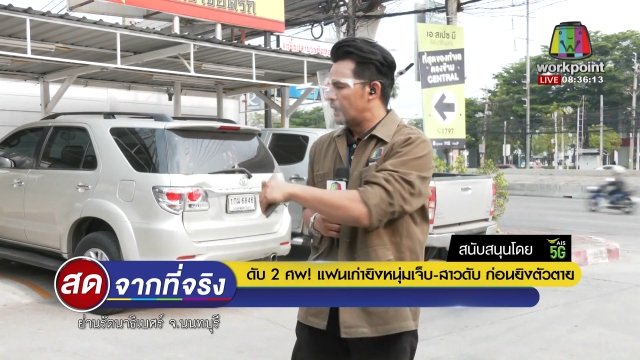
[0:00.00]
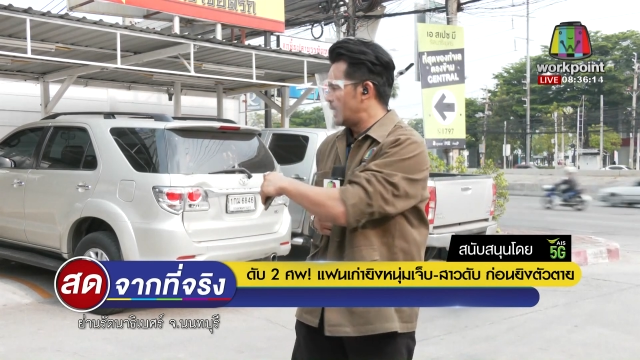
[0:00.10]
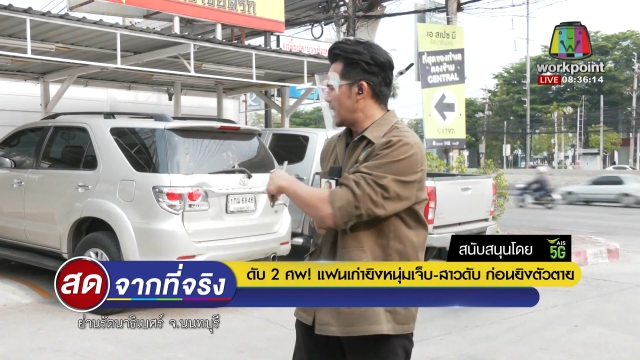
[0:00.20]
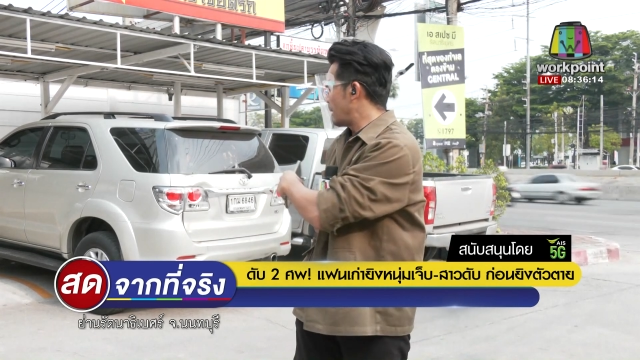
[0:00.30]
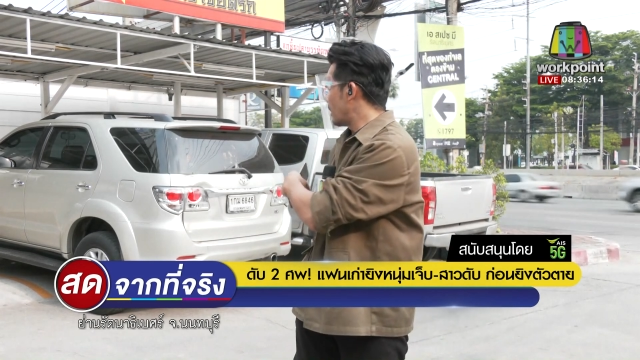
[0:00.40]

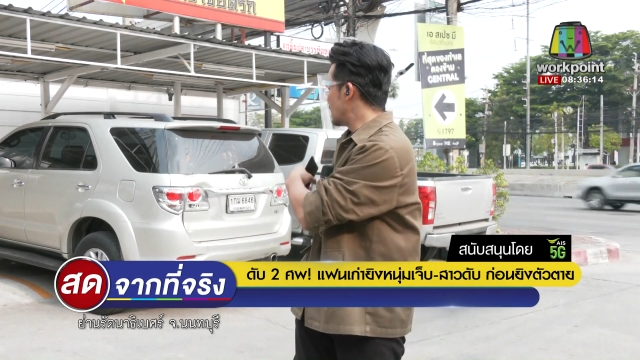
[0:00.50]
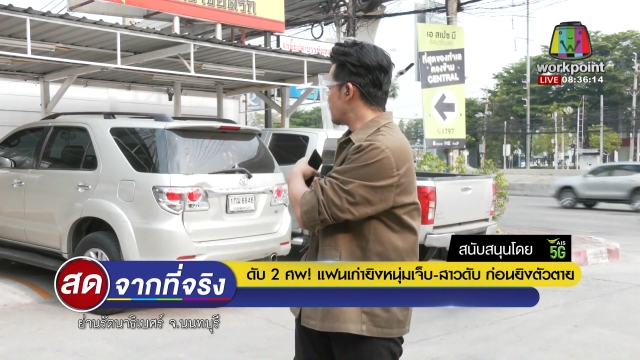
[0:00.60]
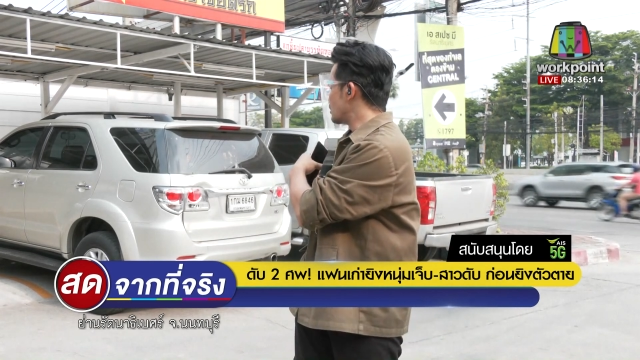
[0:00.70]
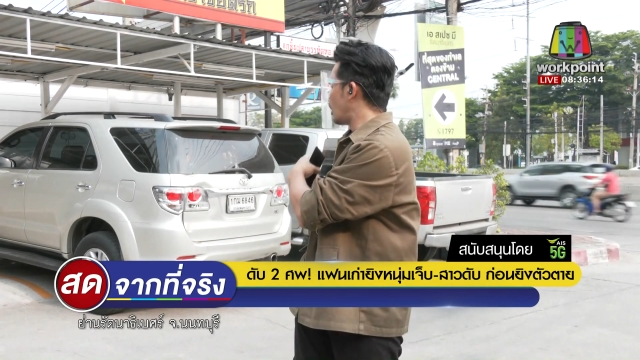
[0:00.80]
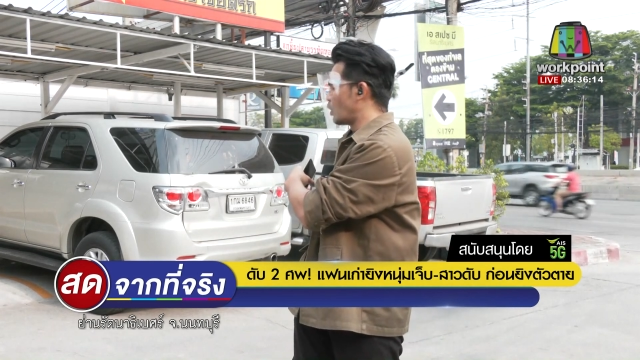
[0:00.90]
เนี่ยนะครับก็คือ
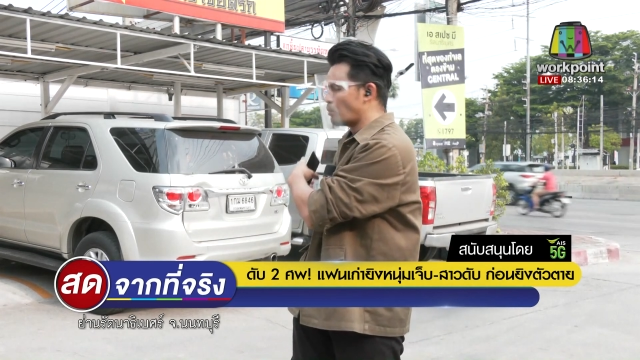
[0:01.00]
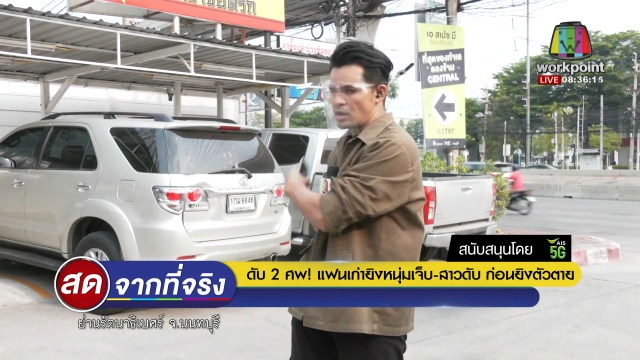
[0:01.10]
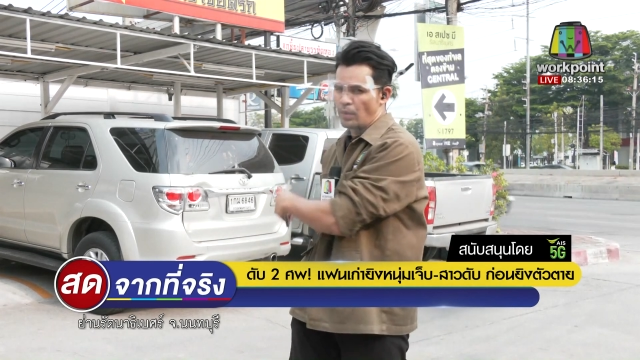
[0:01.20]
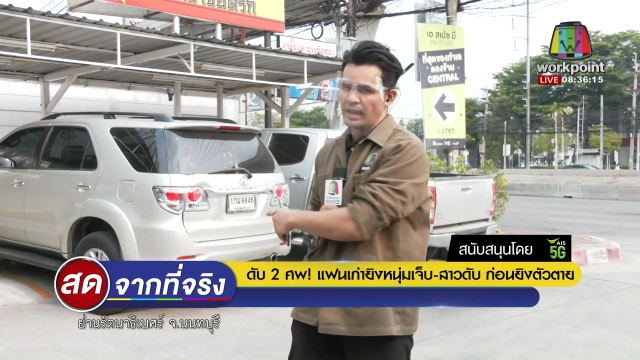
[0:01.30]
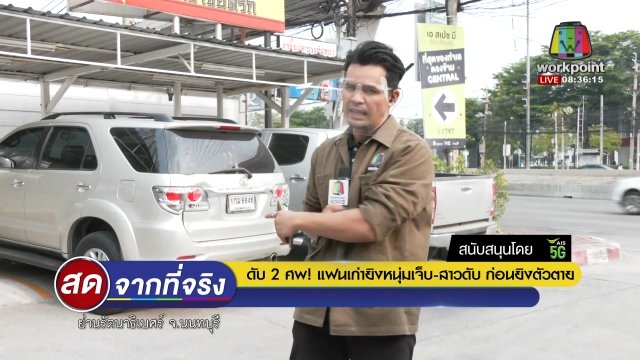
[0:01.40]
มาจอดตรงบ
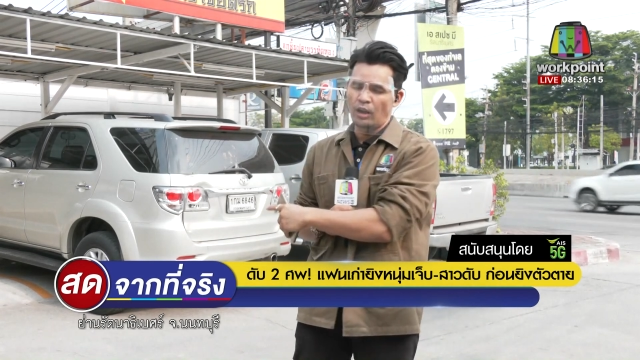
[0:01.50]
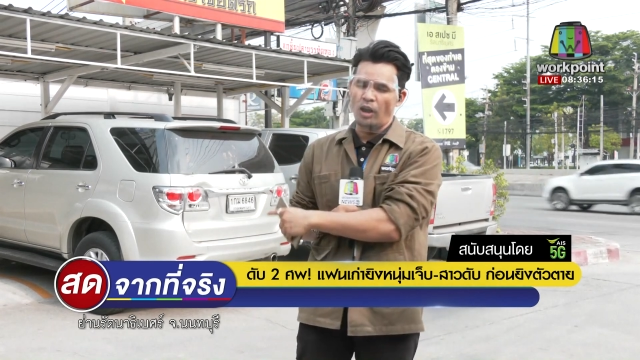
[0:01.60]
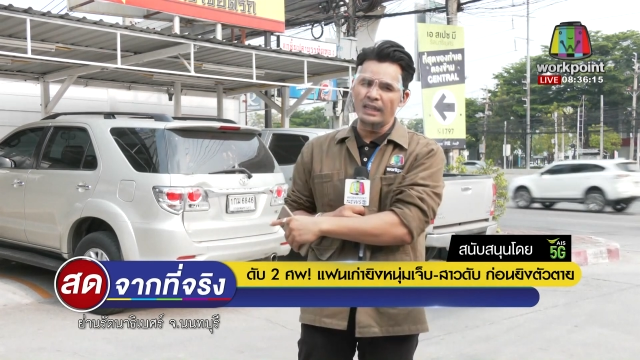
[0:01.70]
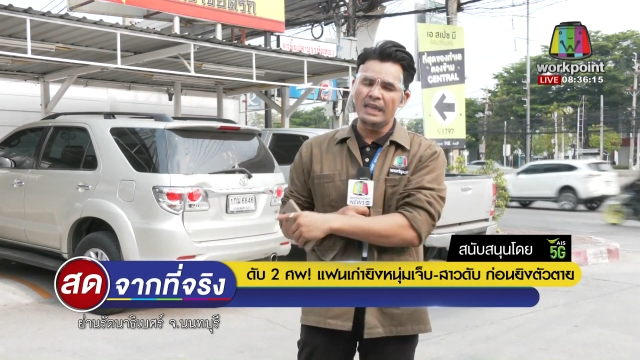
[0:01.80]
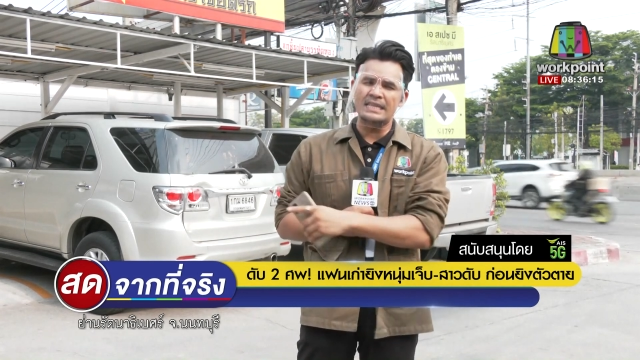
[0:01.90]
ริเวณนี้ก่
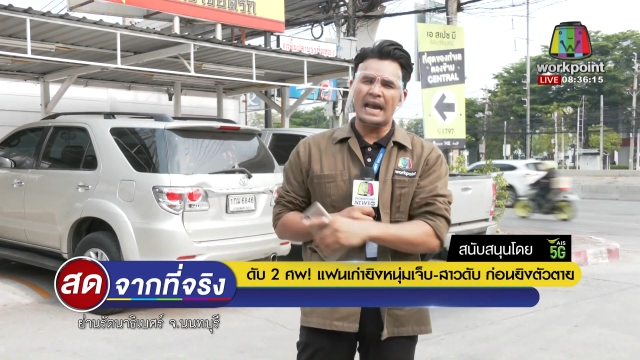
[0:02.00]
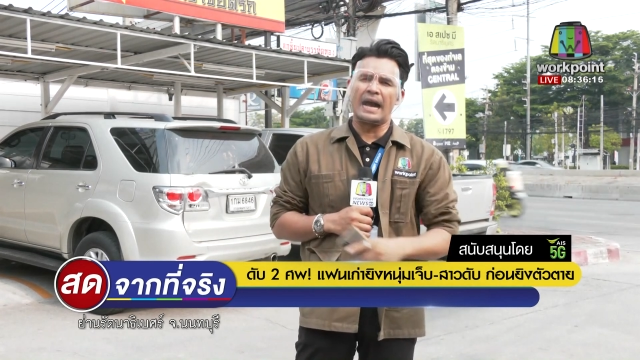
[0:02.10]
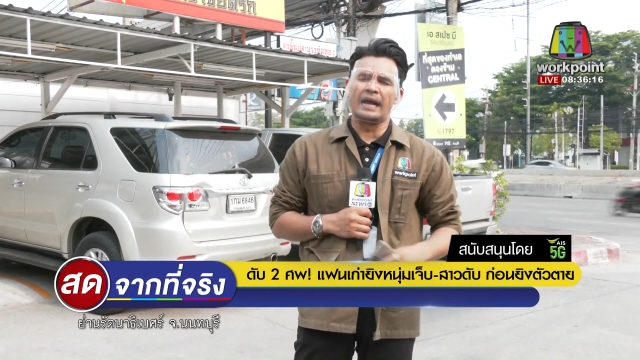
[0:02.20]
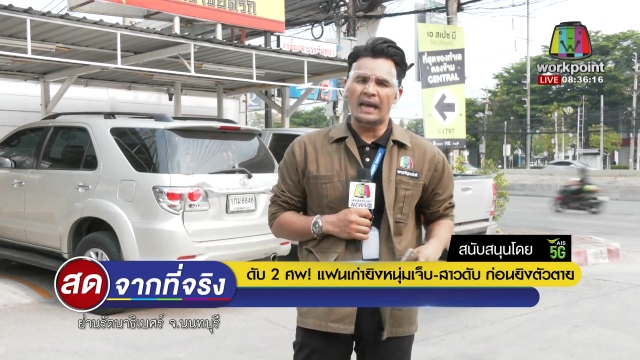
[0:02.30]
อนที่จะ